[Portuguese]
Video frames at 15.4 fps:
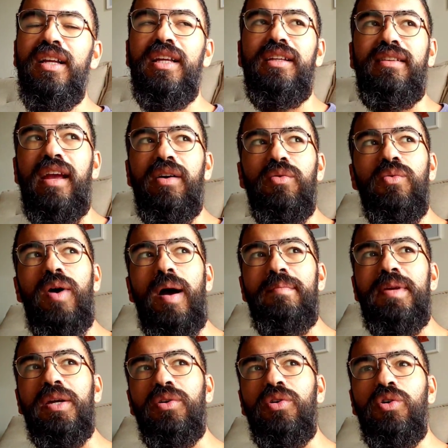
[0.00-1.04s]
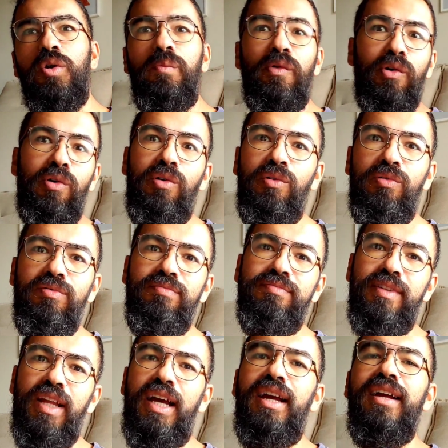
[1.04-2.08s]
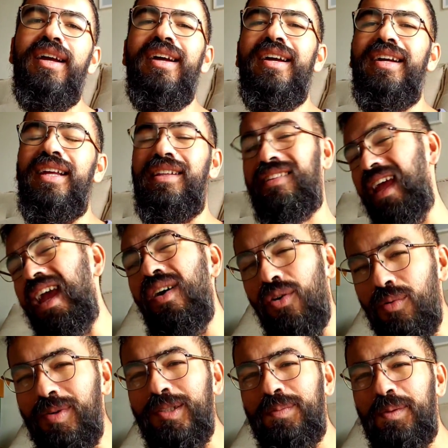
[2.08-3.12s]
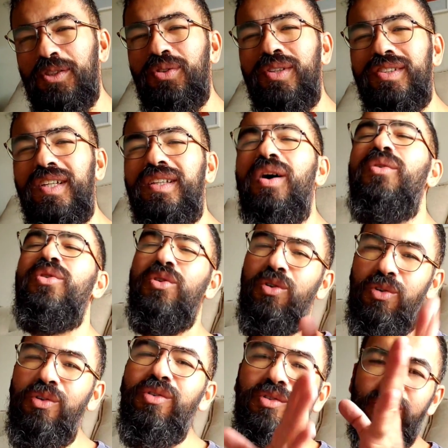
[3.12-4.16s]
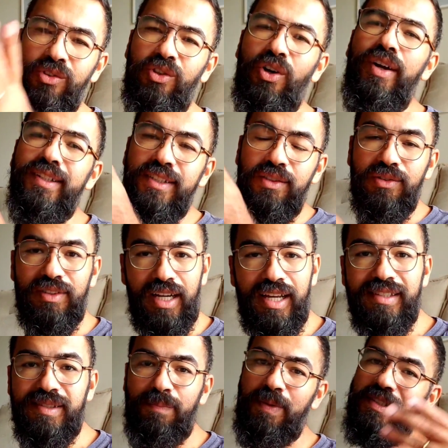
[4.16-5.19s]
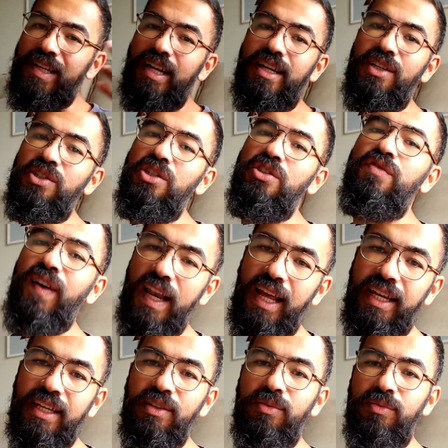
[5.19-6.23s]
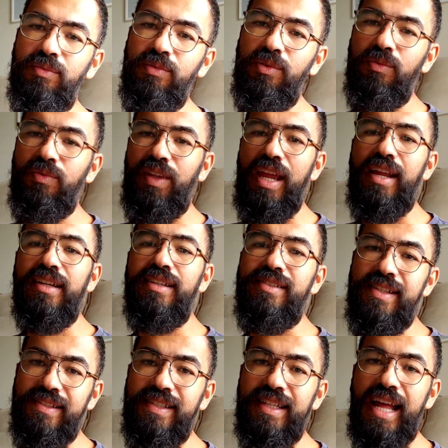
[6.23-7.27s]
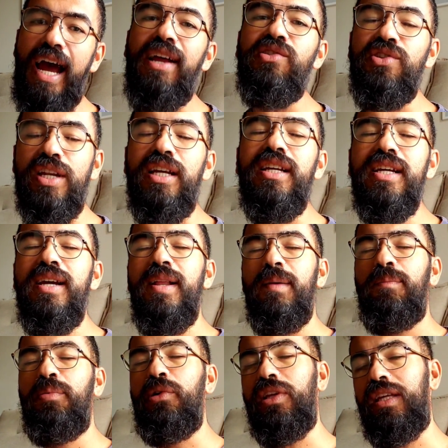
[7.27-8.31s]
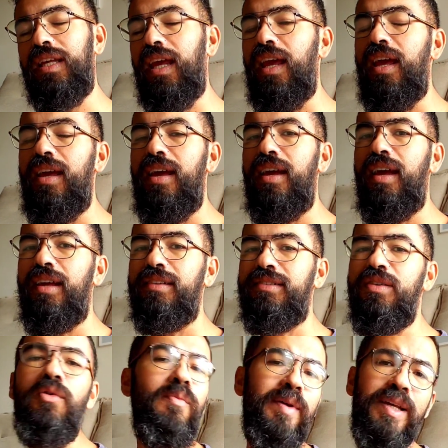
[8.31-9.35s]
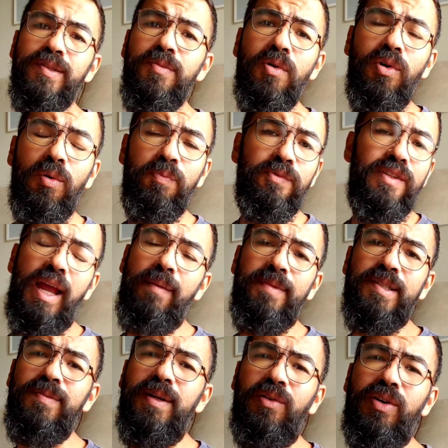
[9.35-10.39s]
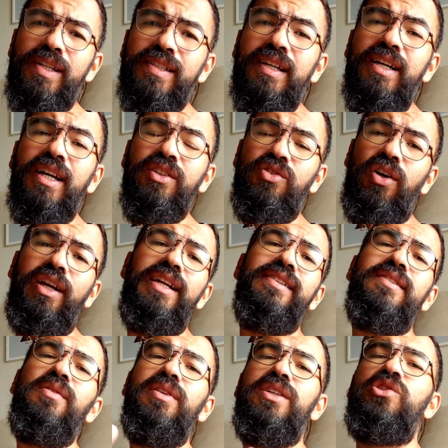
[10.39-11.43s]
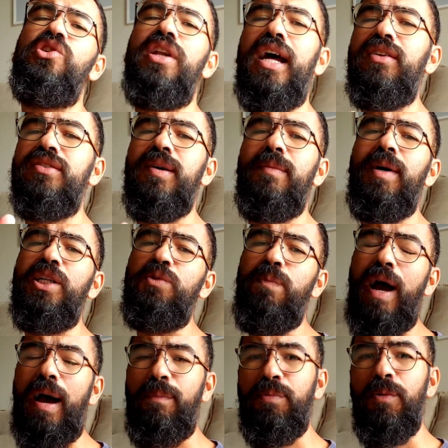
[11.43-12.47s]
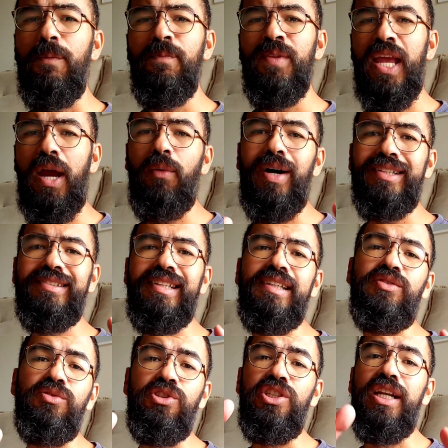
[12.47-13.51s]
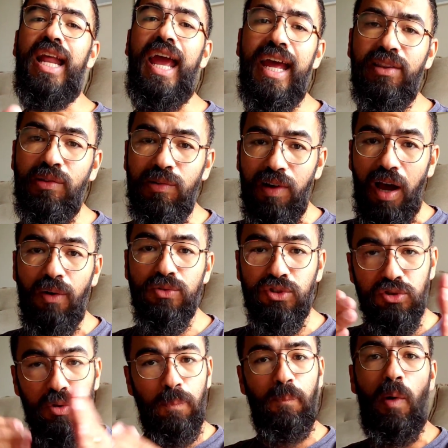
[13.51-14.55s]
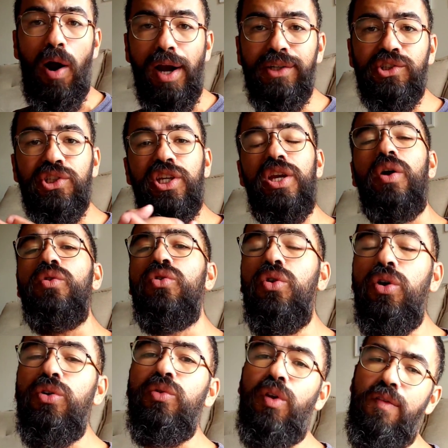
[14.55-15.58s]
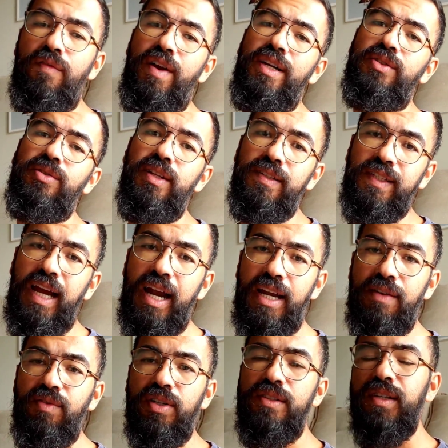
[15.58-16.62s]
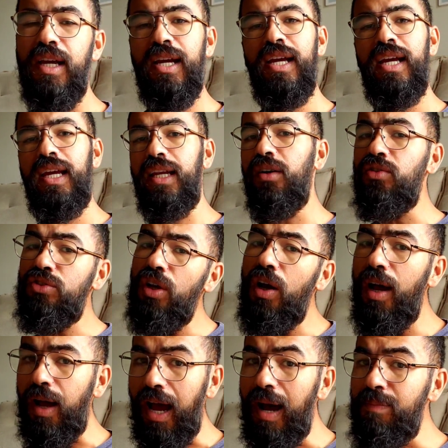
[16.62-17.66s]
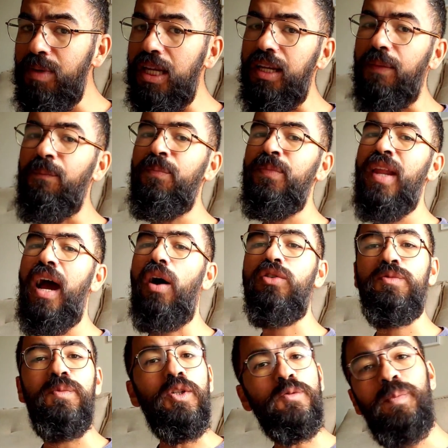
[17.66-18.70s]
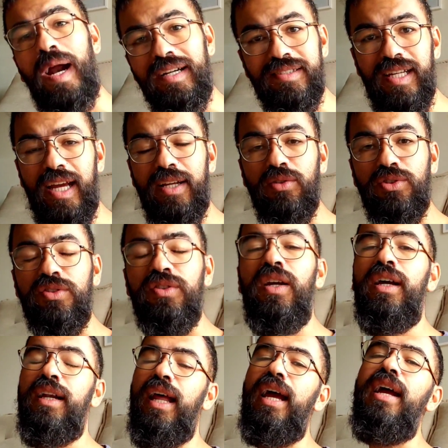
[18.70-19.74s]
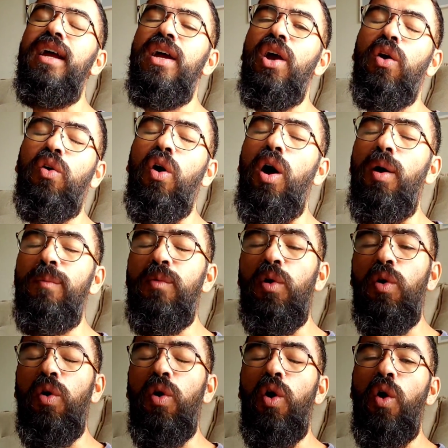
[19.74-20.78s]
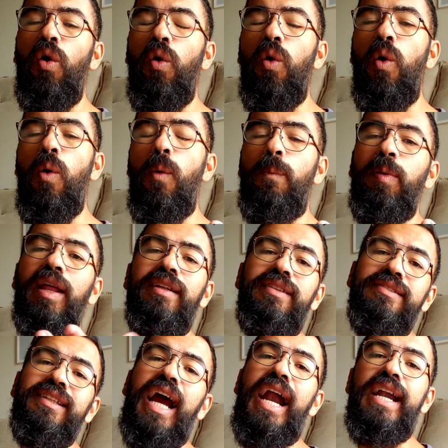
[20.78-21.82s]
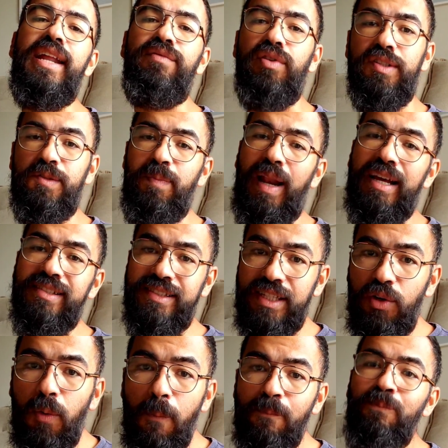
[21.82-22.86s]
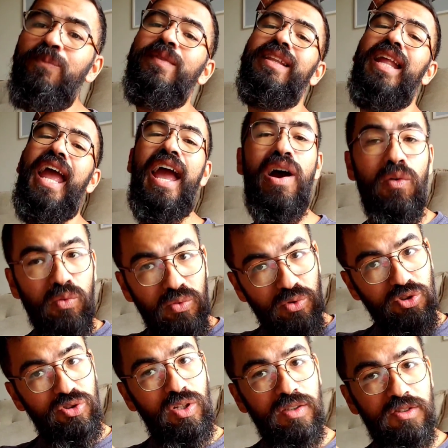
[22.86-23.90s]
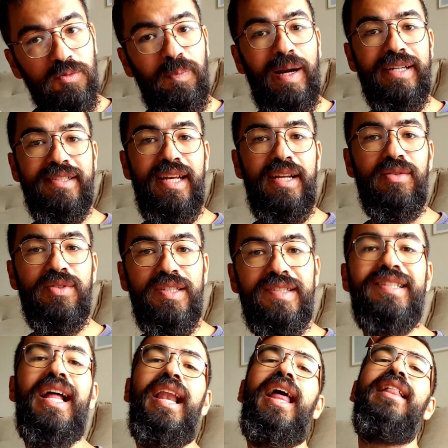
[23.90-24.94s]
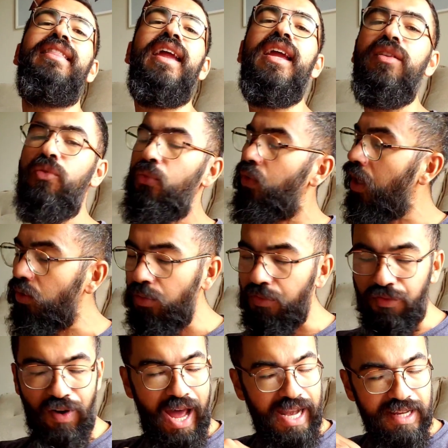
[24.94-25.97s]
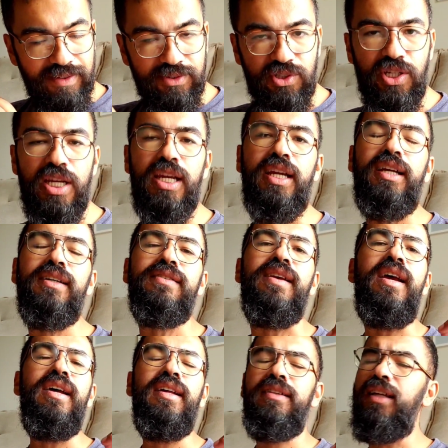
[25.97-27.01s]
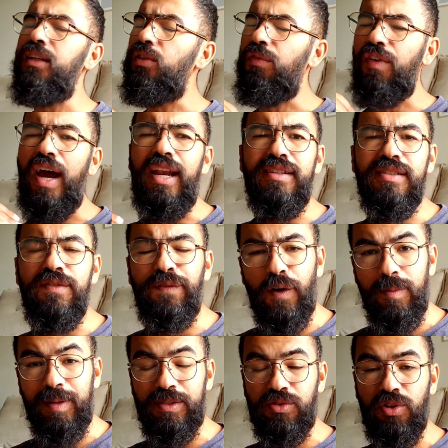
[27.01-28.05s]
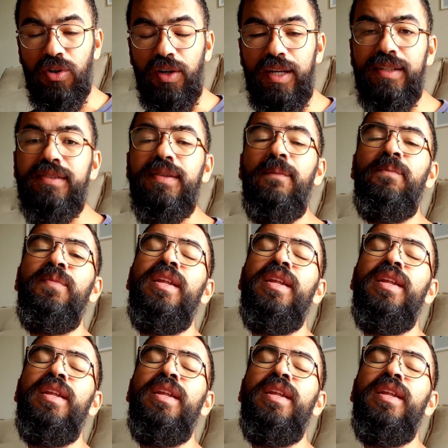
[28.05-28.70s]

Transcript: E ter um amigo no grupo 1, um, né? E tem algumas pessoas que estão no 1, um, no 2 e no 3, apesar da gente falar que não, não tem a necessidade, né? Porque é, são o mesmo grupo, tem a mesma coisa, só que eles são destinados a bate-papo. É um acesso direto ao suporte que eu dou no universo das carnívoras, e não só a mim, aos meus parceiros, né? Como o Plantas Carnívoras Brasil, é um dos nossos parceiros que está lá dentro dando várias dicas, dando várias informações.